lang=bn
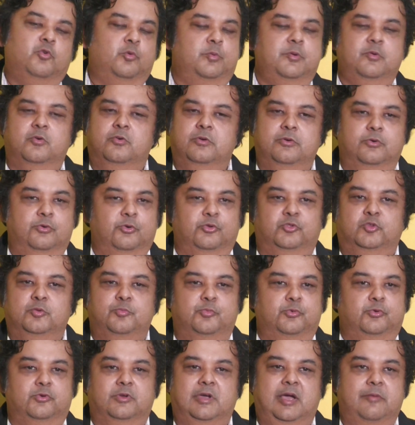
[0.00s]
খুবই
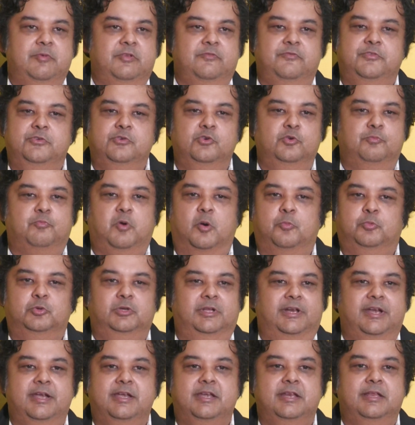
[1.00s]
গুরুত্বপূর্ণ আমি ভিউ
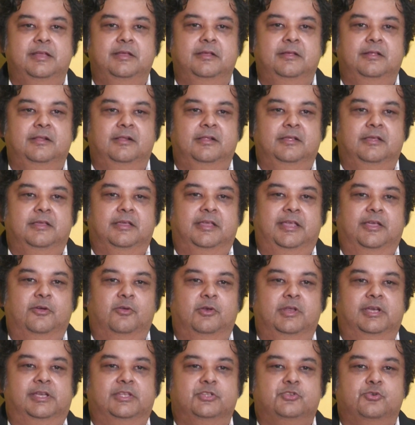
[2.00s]
পপুলারিটি
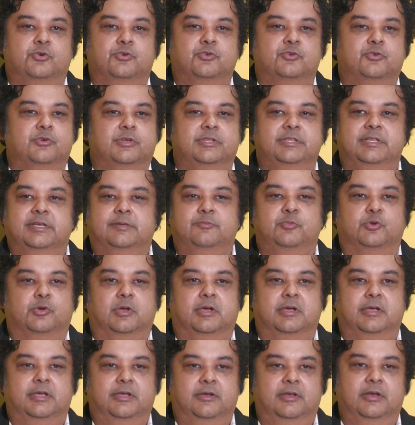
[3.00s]
এগুলোকে ছোট করে দেখব
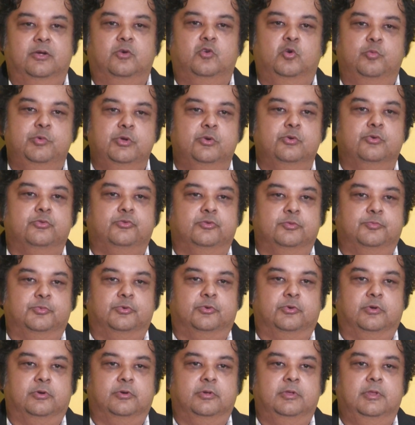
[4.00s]
না এগুলো খুবই
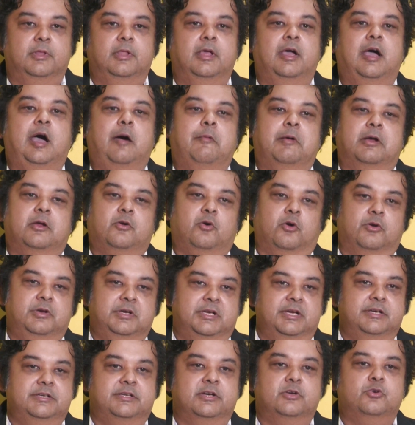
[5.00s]
গুরুত্বপূর্ণ আবার
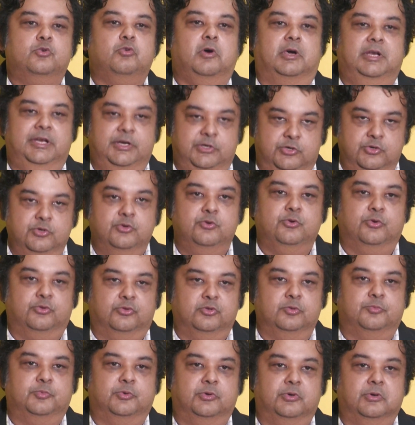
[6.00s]
কন্টেন্টের কোয়ালিটিও
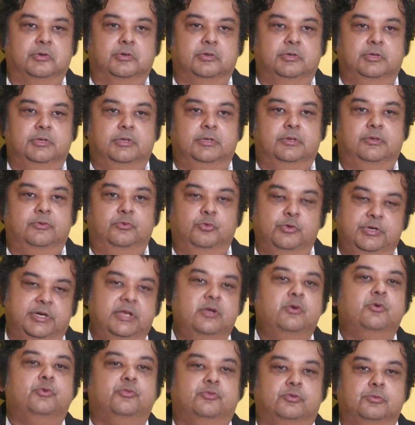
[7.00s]
গুরুত্বপূর্ণ
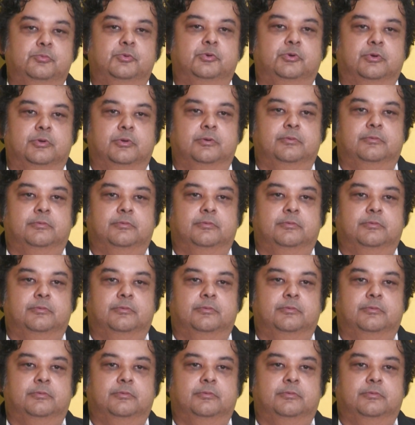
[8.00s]
দুইটাই গুরুত্বপূর্ণ